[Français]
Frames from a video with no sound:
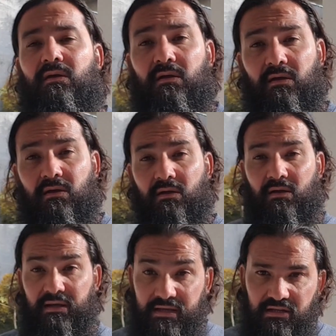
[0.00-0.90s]
vous.
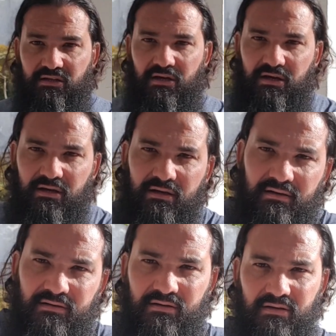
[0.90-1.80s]
Les guides,
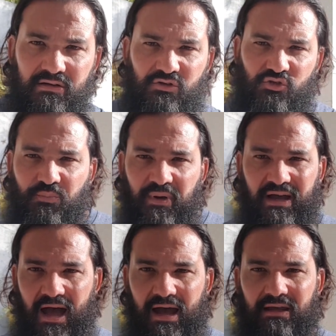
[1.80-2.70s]
super
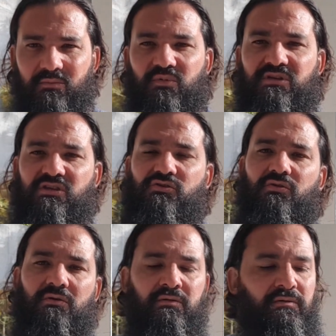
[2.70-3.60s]
guide, me disent
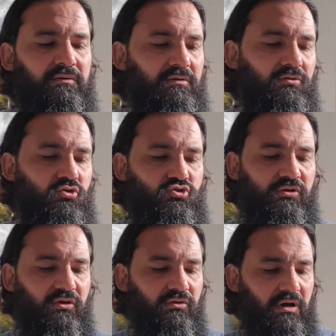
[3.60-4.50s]
que le jeu
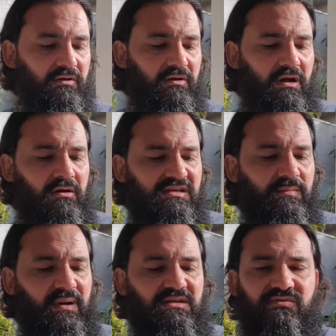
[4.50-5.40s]
est en or. Alors
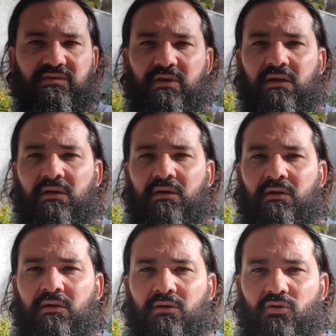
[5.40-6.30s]
c'est parti, vous avez
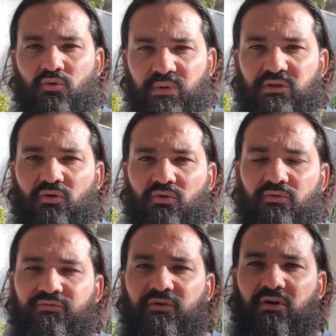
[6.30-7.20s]
le 8 de
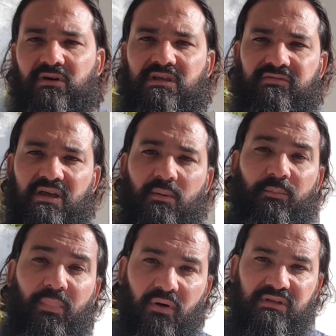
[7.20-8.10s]
confort qui vient
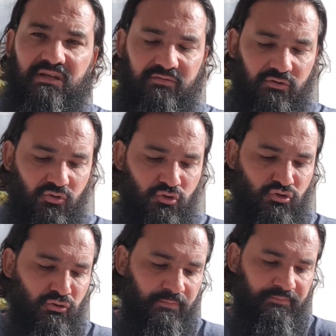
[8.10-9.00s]
porter votre
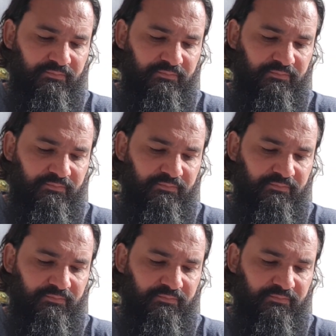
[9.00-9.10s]
jeu.